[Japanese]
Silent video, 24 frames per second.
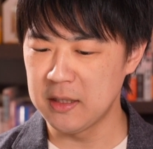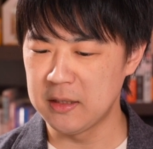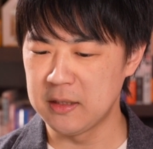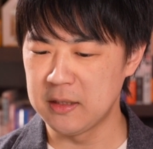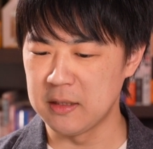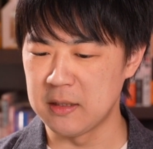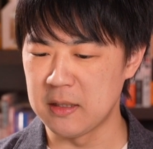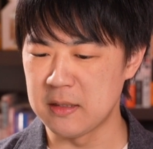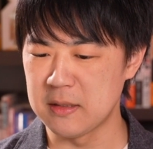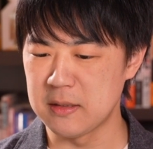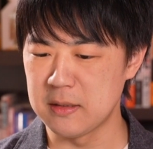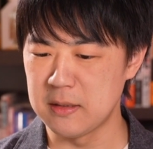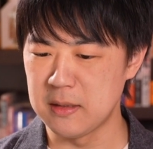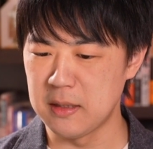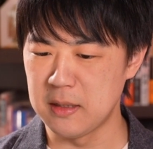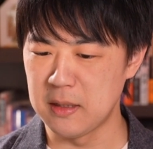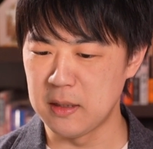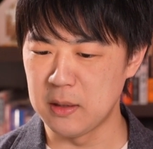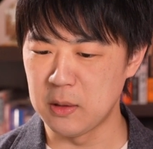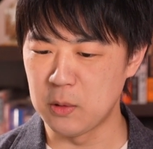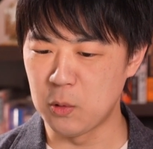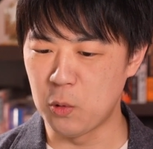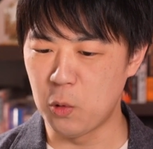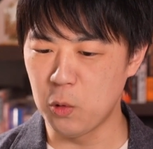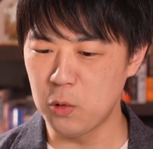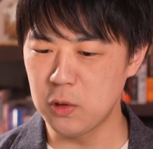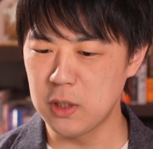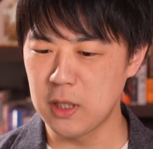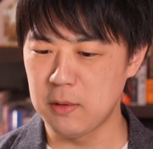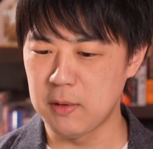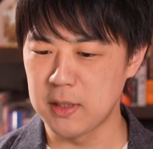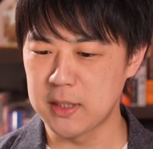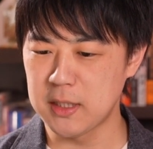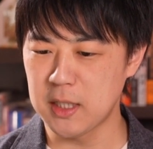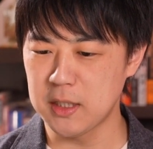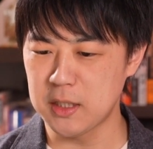あってですね、コロナ
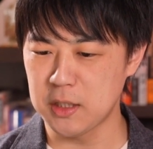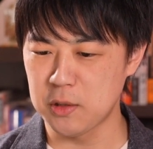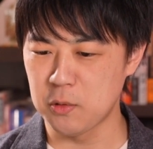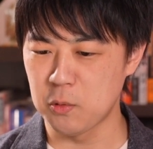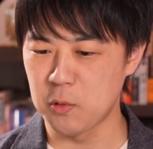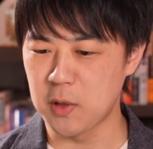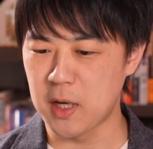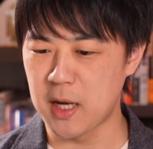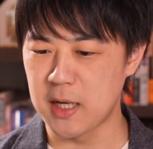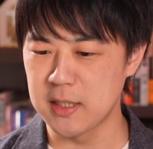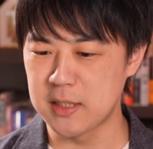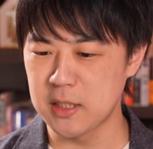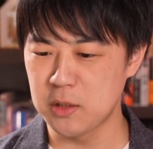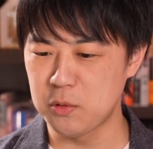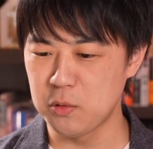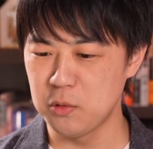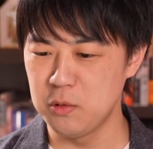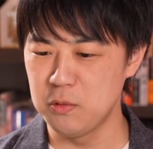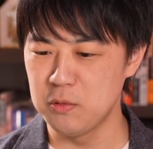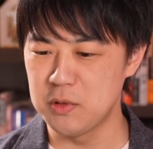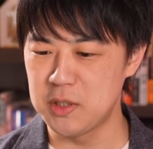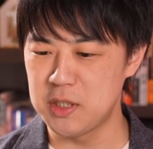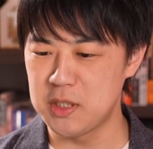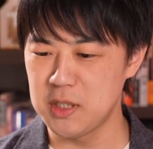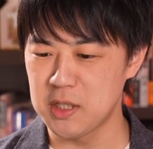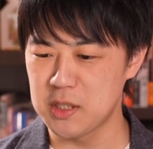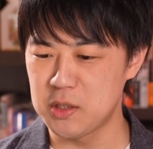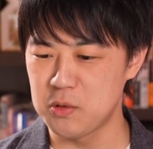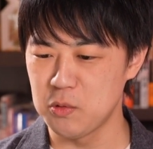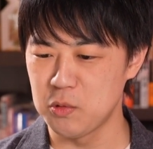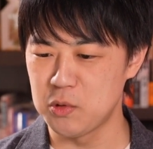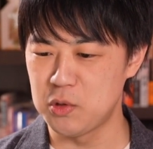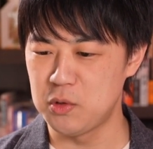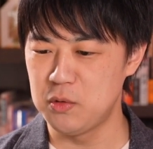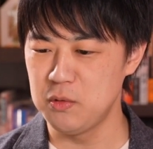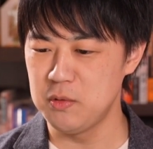はただの風邪というチラシ
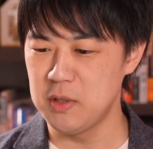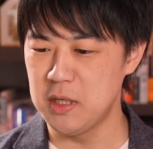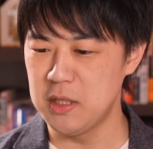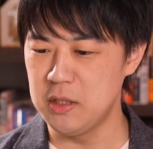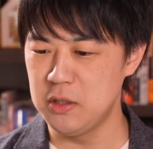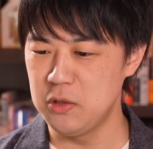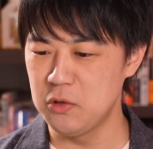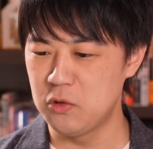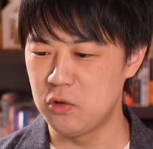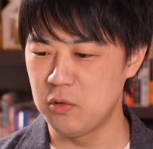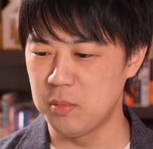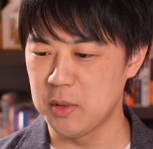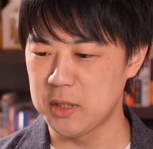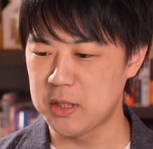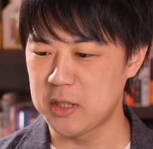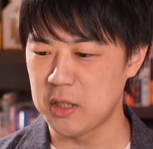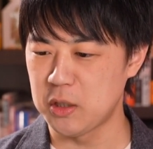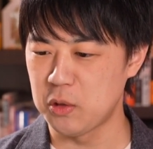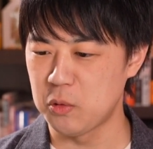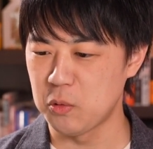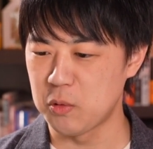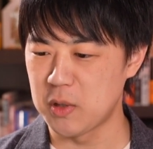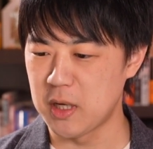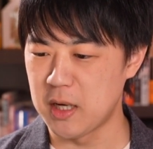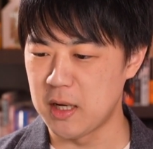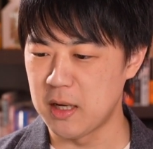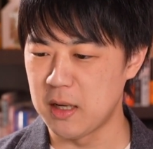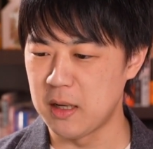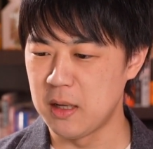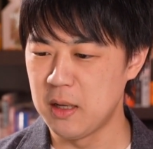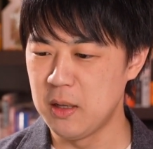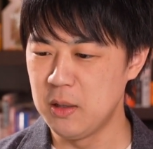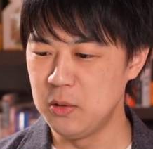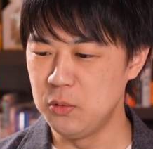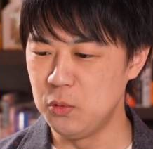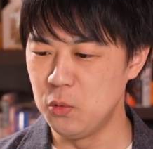を周辺に配ったりと
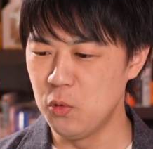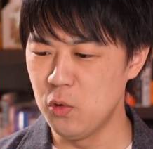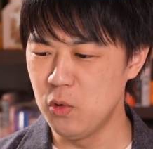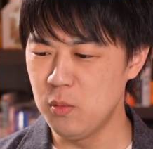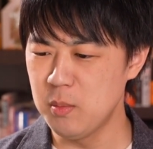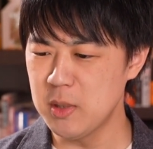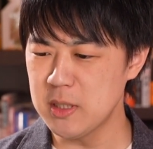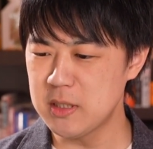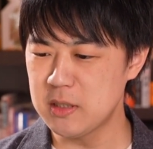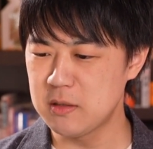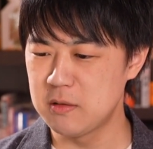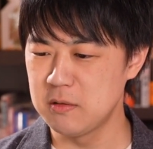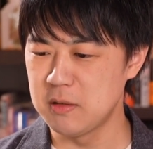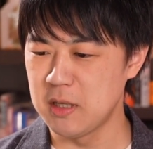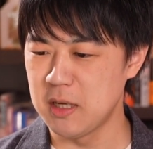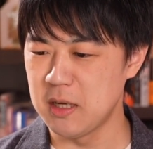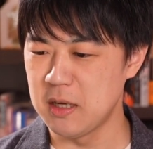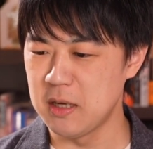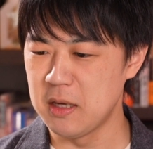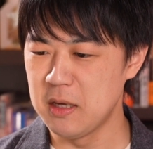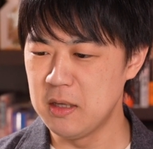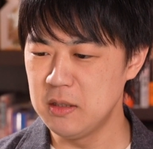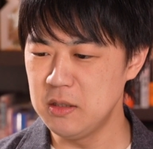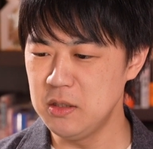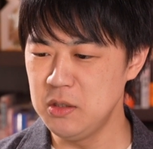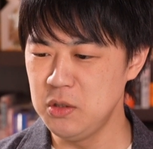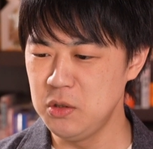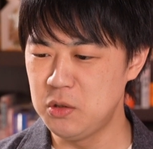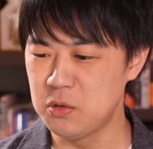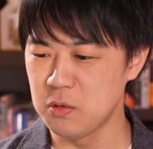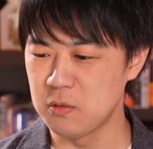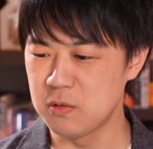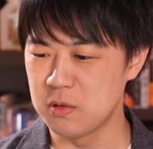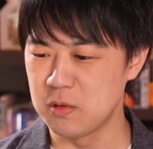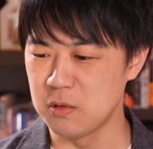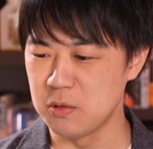か、ノーマスクで飲
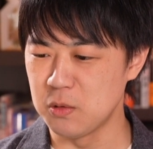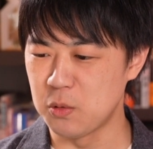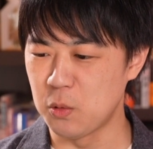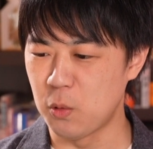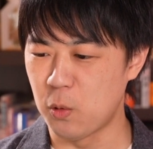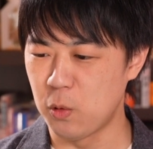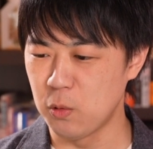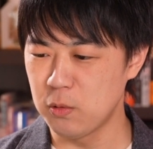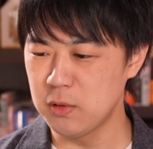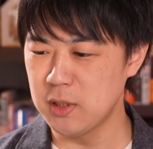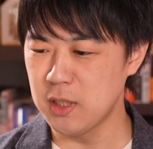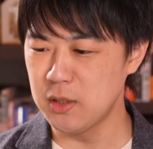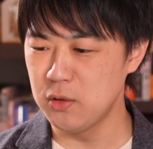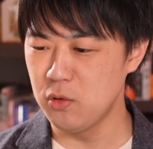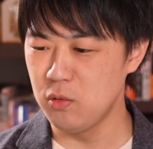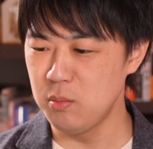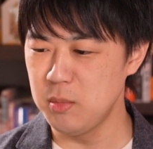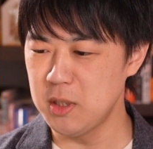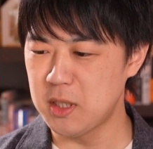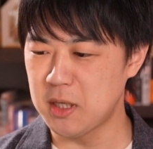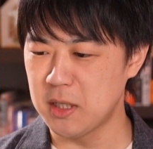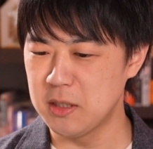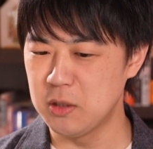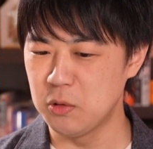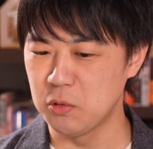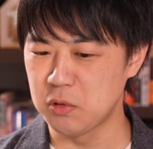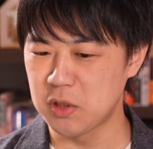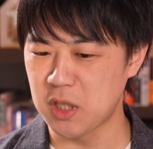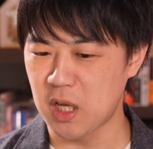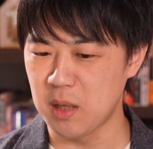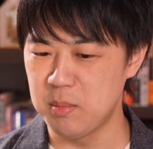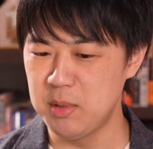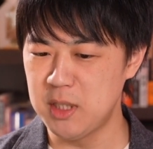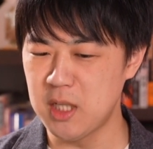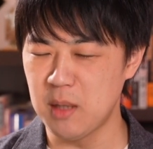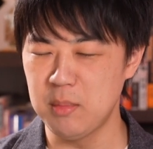食するコロナ飲み会を
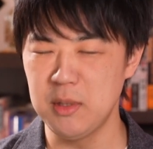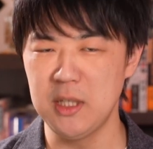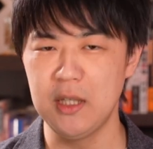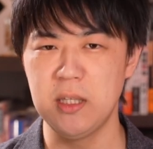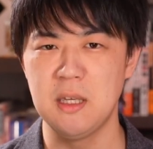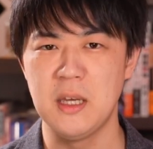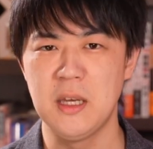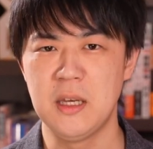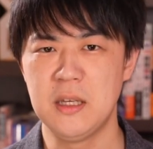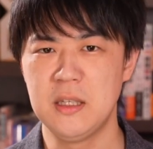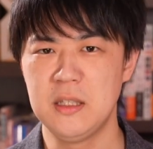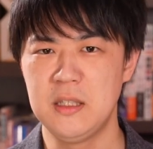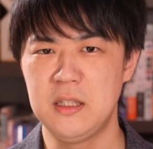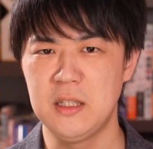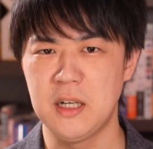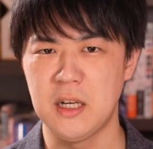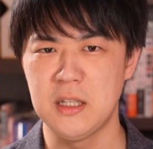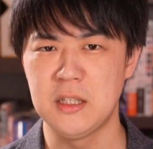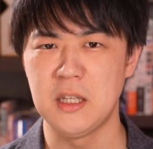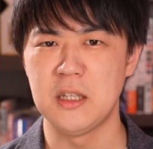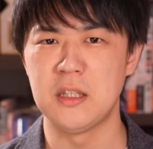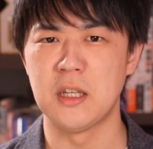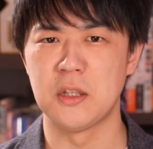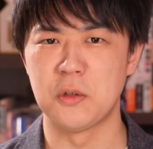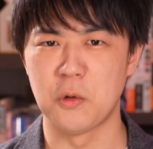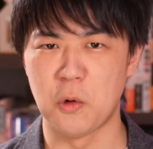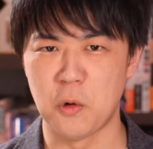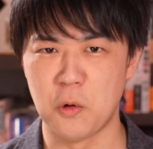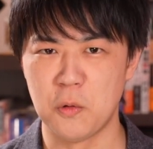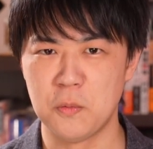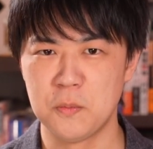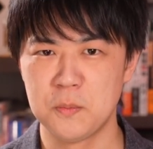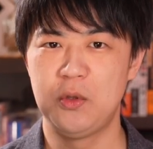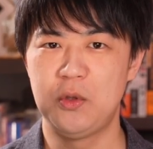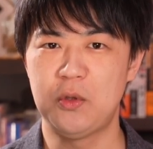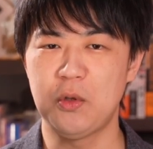たびたび開いていた
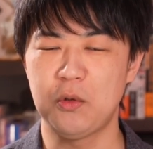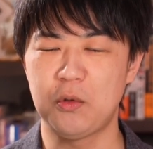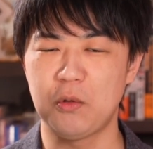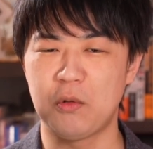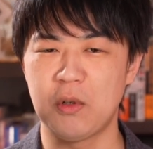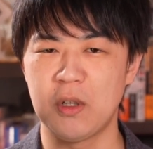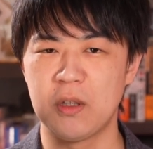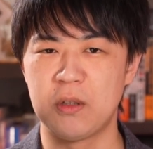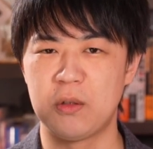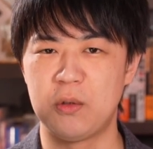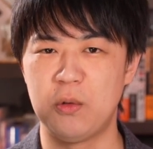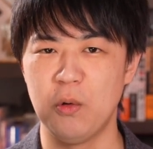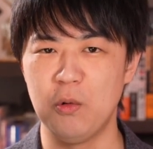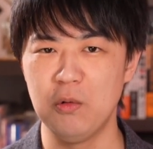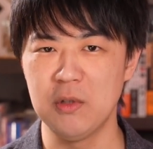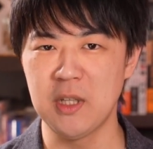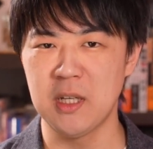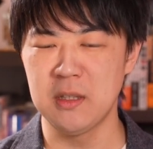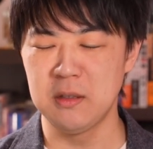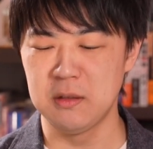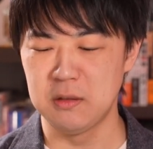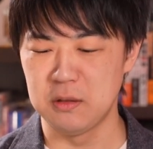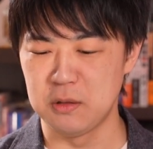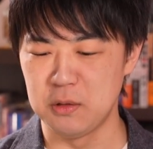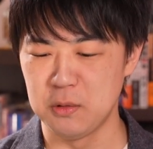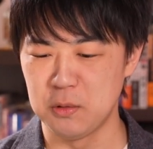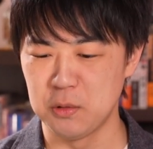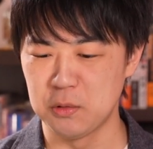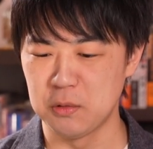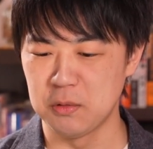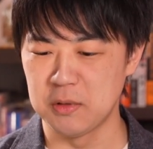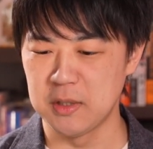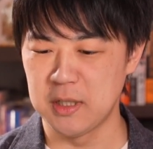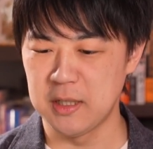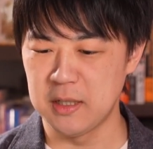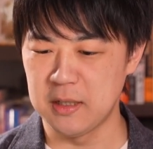と。ちょっとこれどうなんっていうこ
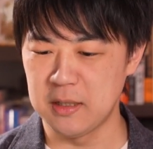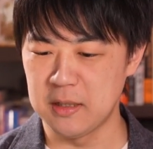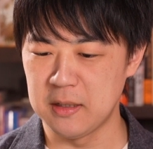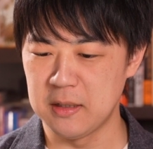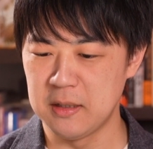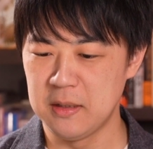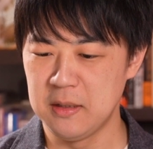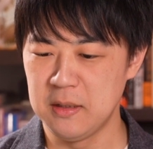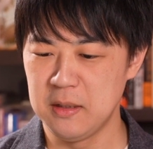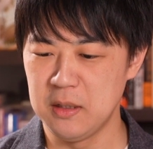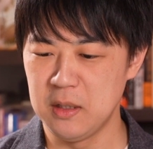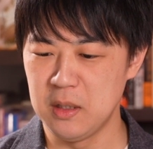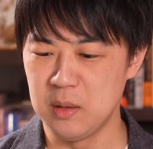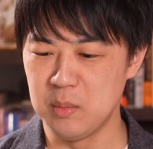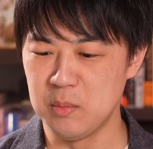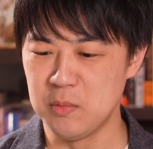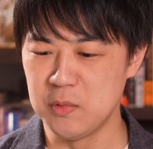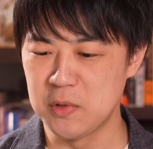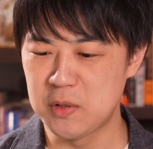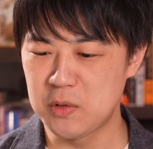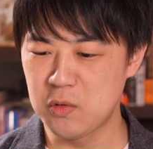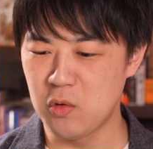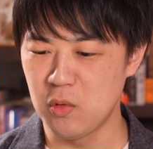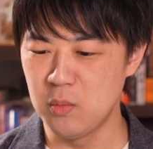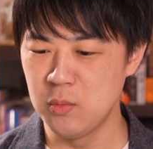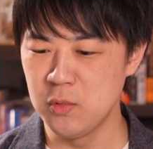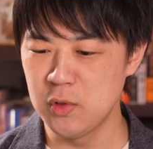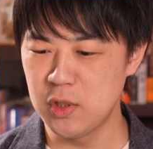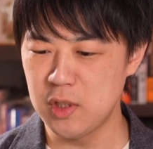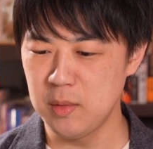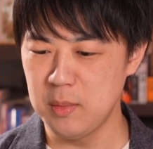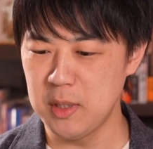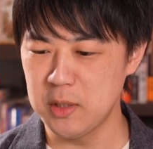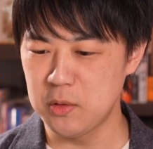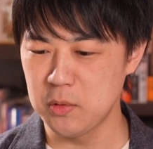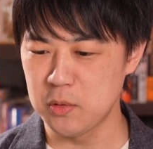とで、息子
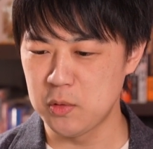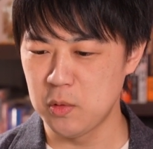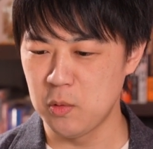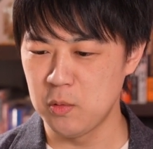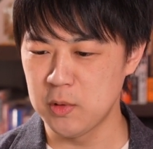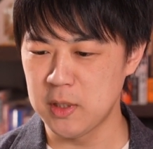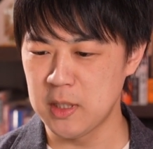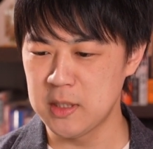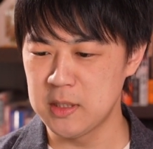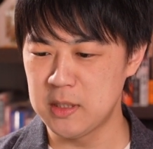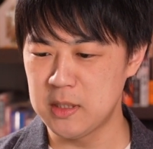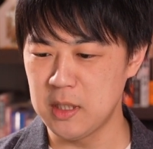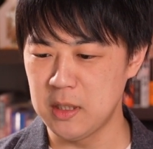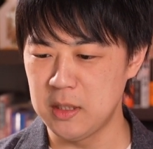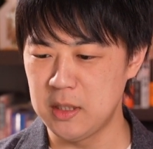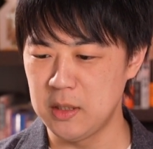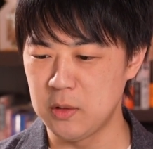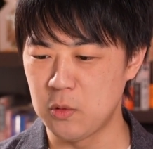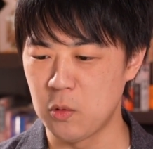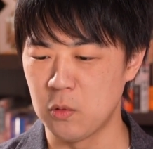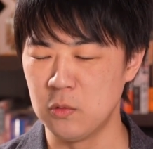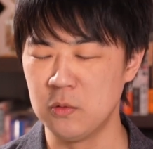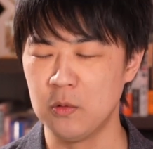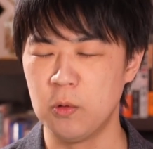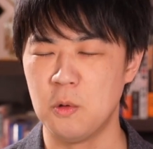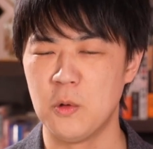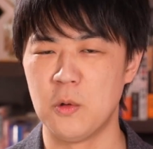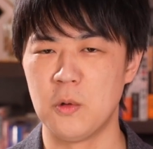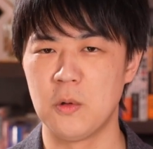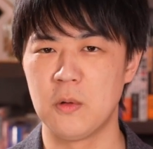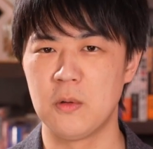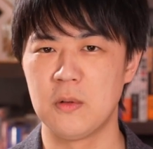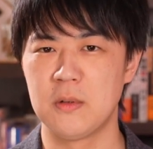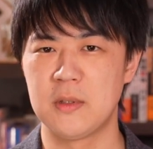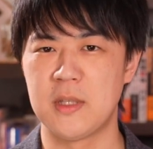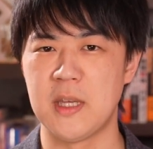娘と相談して離婚
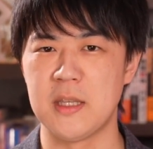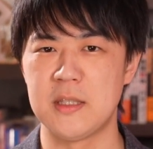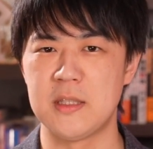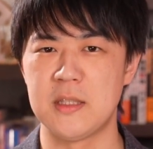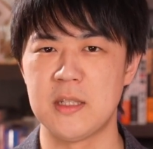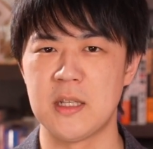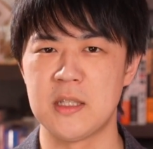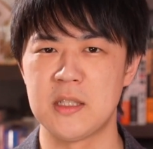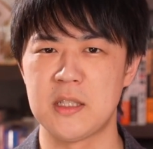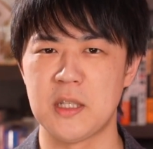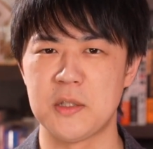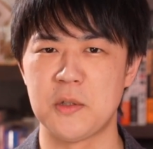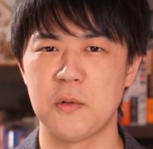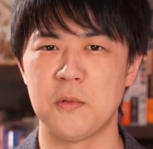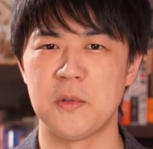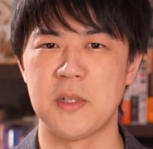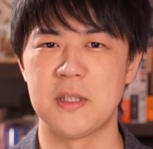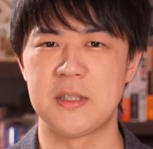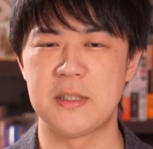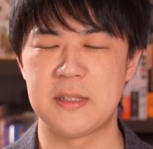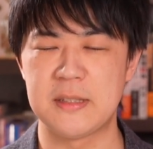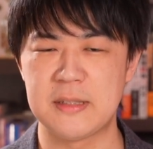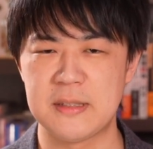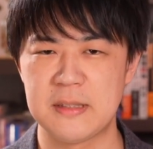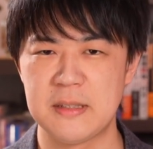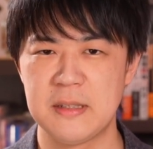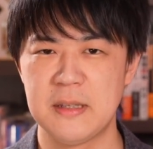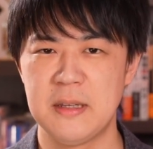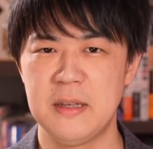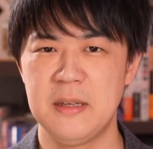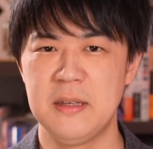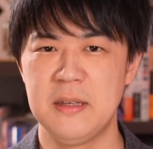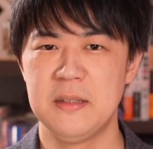を決断したそうです。